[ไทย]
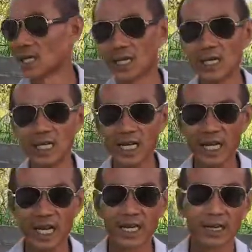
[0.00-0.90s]
หรือยังไง
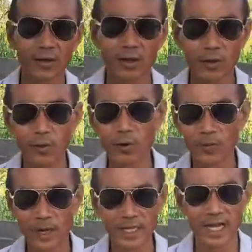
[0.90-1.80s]
ก็โทรเข้า
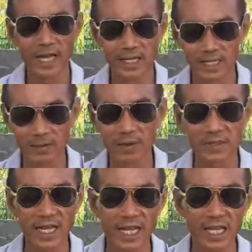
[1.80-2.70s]
มาจ้ะสำหรับ
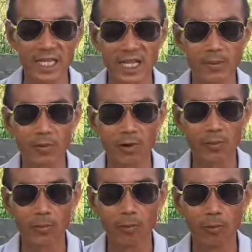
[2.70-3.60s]
สายญาติธรรมของ
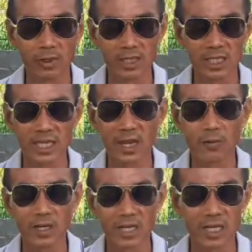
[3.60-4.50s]
ปู่ฤาษีแก้วม
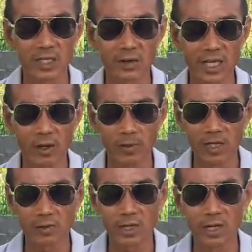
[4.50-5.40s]
ณีหรือช่องแก้วมณี
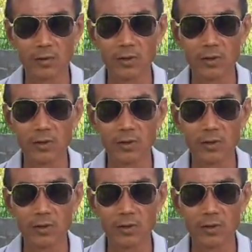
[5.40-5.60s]
โชดเรา